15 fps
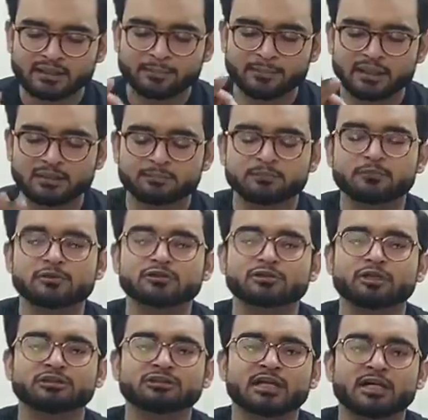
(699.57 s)
पार्लियामेंट पोल्स
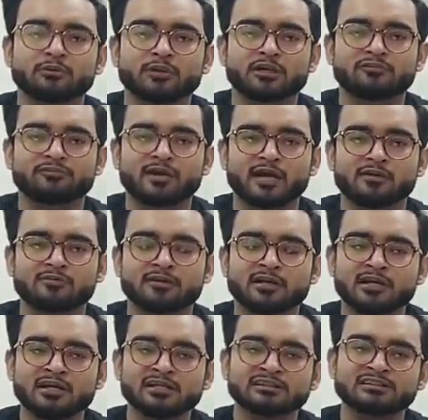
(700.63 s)
ऑन जनवरी फाइव
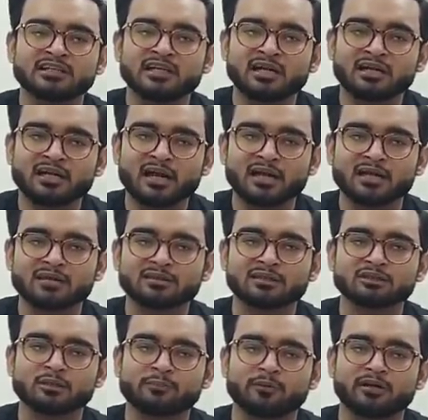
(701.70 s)
श्रीलंका के अंदर
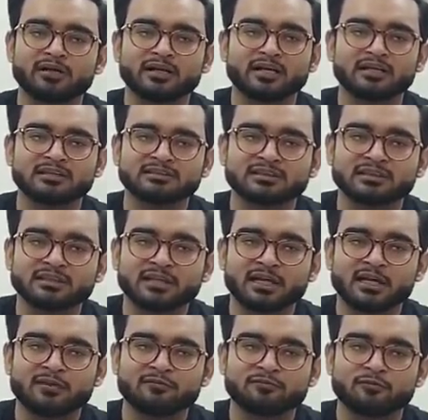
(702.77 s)
जो पॉलिटिकल स्थिति
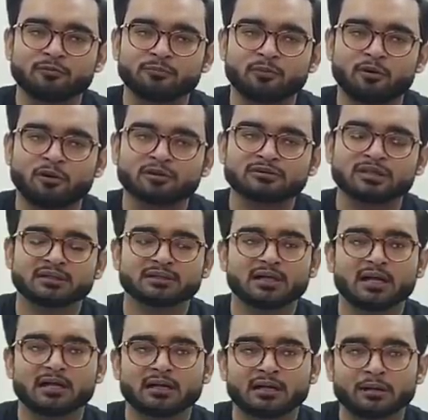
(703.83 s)
है वो बहुत
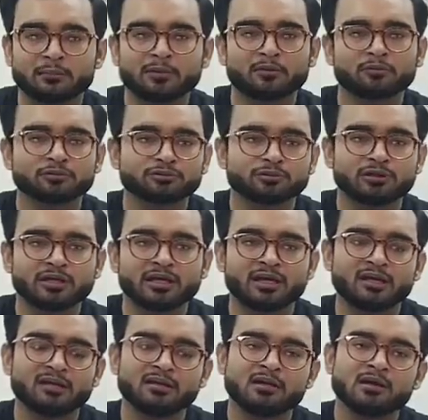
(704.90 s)
ज़्यादा गड़बड़ हो चुकी
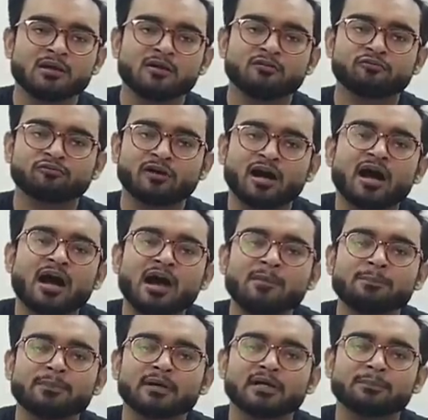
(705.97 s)
है वहां
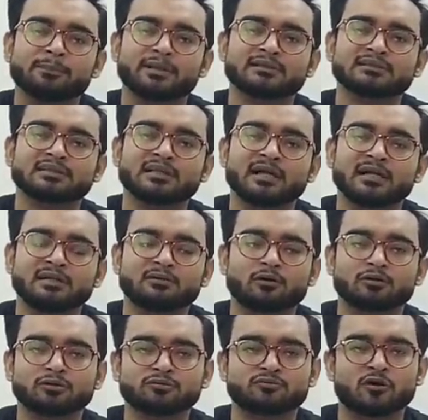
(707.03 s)
पर प्रेसिडेंट
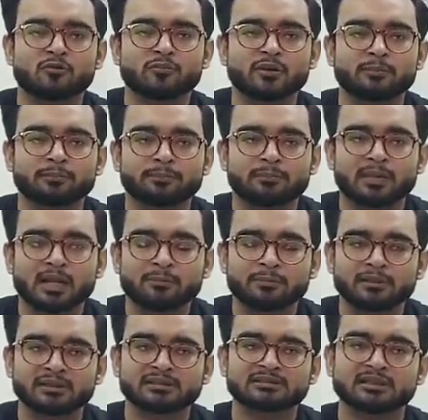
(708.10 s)
और जो फॉर्मर प्राइम
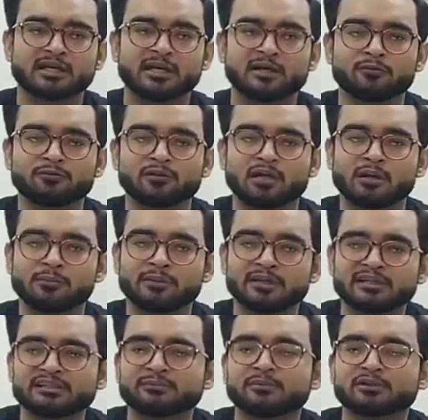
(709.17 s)
मिनिस्टर हैं उनके
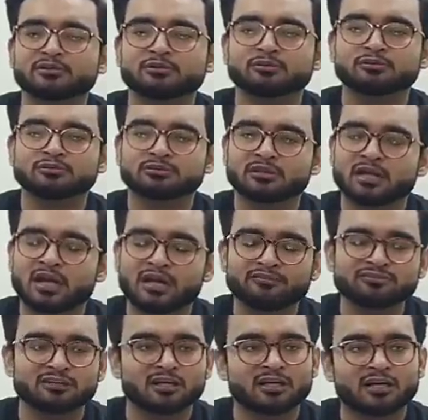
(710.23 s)
बीच में जो
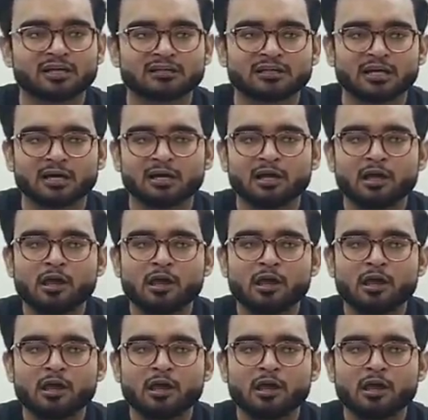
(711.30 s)
तनाव चल रहा था